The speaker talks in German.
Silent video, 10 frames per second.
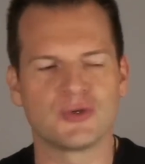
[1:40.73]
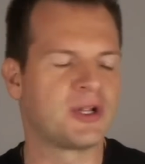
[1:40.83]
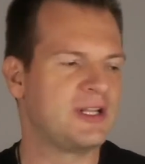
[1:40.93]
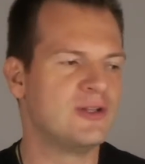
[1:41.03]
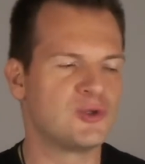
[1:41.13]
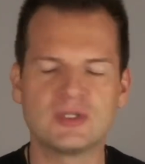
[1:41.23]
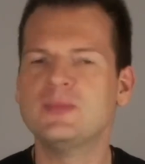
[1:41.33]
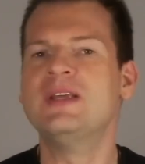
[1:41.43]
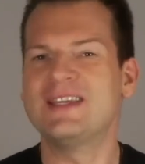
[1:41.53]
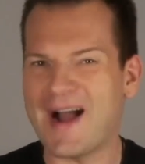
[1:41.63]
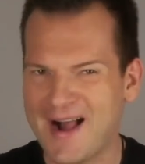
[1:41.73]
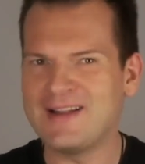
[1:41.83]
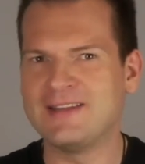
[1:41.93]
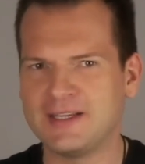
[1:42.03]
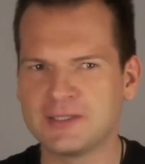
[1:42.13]
sondern in so ziemlich
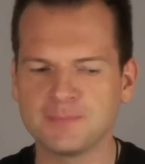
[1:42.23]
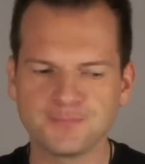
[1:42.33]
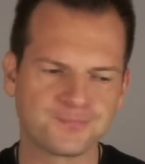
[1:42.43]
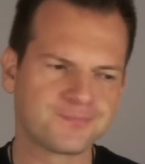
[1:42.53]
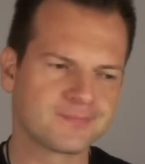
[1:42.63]
allen Dingen,